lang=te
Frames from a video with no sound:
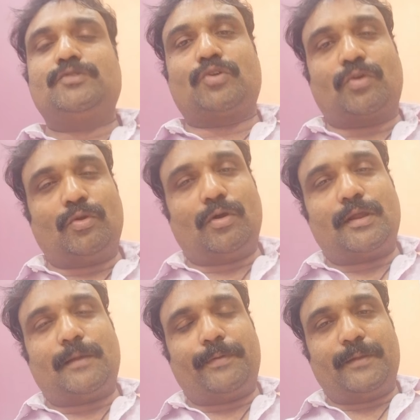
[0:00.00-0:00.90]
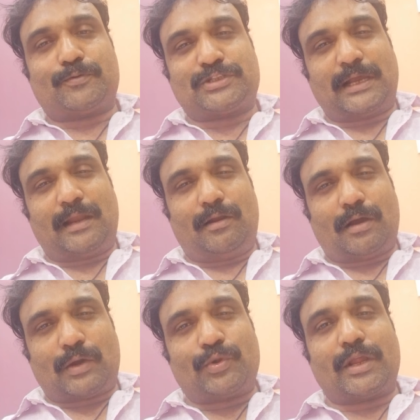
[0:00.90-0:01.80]
సో కొనుగోలు కంపెనీ పుస్తకాలలో
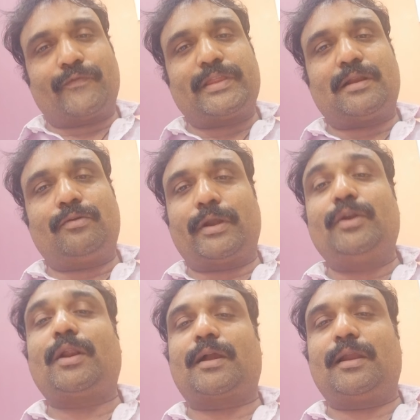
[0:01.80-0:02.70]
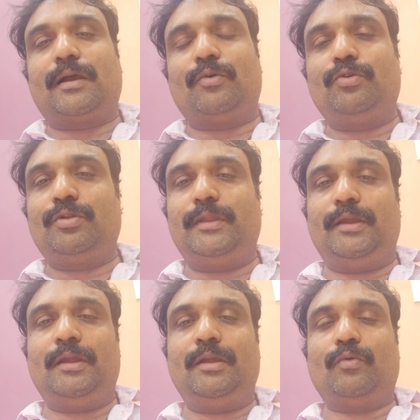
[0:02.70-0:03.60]
అకౌంటింగ్ విధానం రెండు రకాలుగా ఉంటుంది
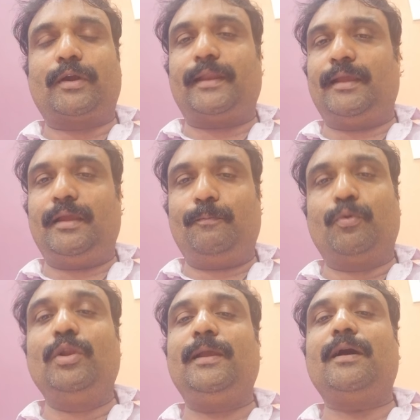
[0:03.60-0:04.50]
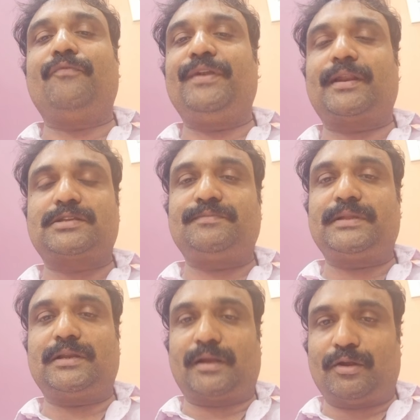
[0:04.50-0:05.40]
ఒకటి పూలింగ్ ఆఫ్ ఇంట్రెస్ట్
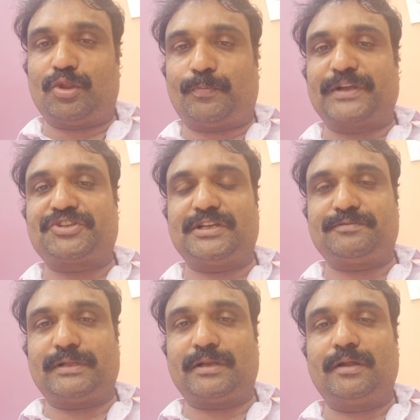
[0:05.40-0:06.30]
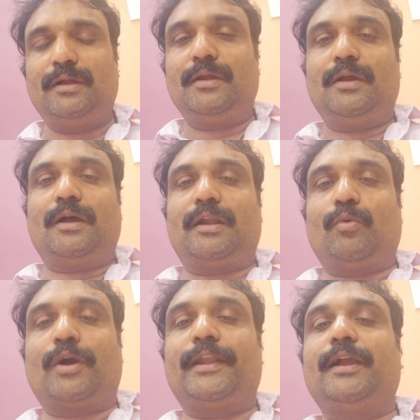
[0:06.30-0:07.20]
మెథడ్ రెండోది పర్చేజ్ మెథడ్ అంటే
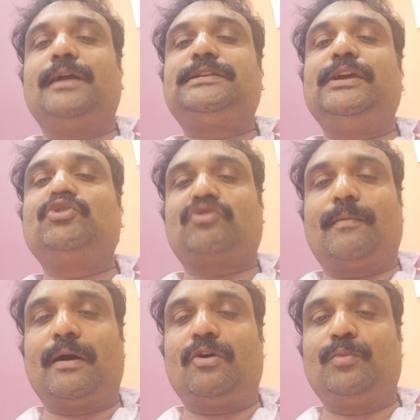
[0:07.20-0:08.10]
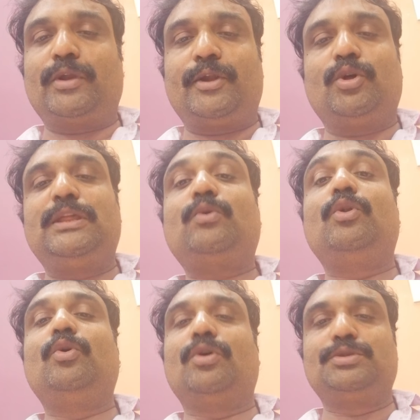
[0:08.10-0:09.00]
ఒకటిగా చేయు స్వభావము రెండోది
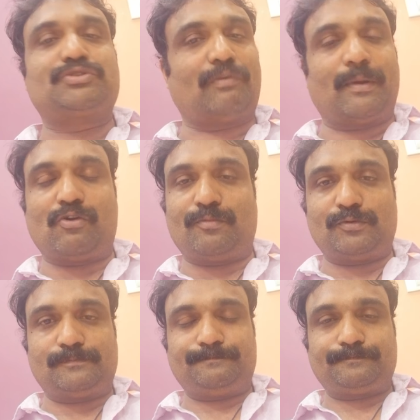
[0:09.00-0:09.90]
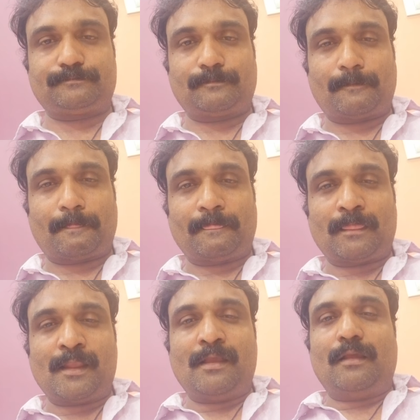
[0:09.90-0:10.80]
కొనుగోలు స్వభావము
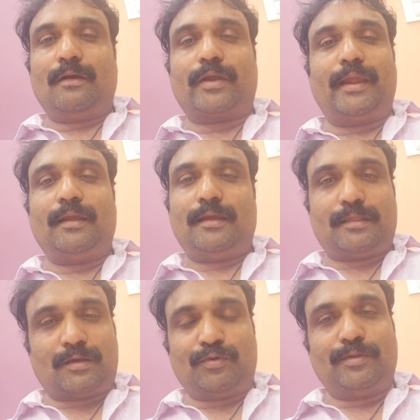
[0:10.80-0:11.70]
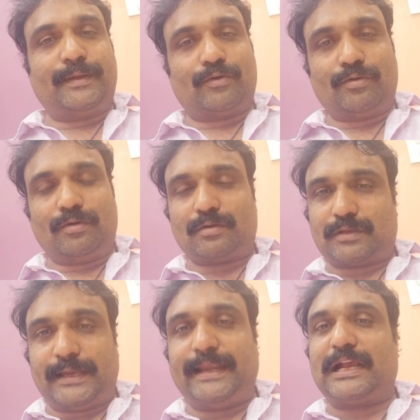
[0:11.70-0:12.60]
ఓకే ఇంతకుముందు మీకు
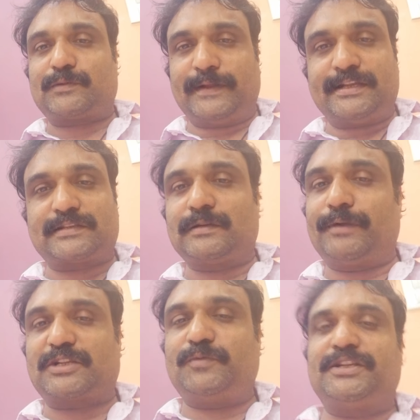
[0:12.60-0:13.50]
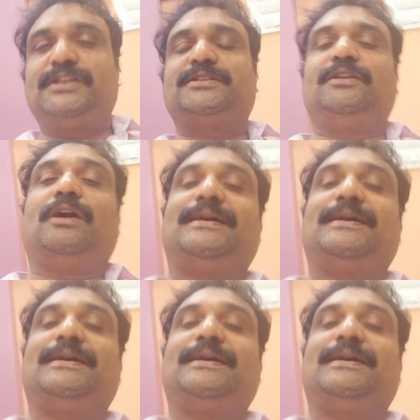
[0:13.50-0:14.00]
థియరీ ఎక్స్ప్లెయిన్ చేసినప్పుడు ఎక్స్ప్లెయిన్ చేశాను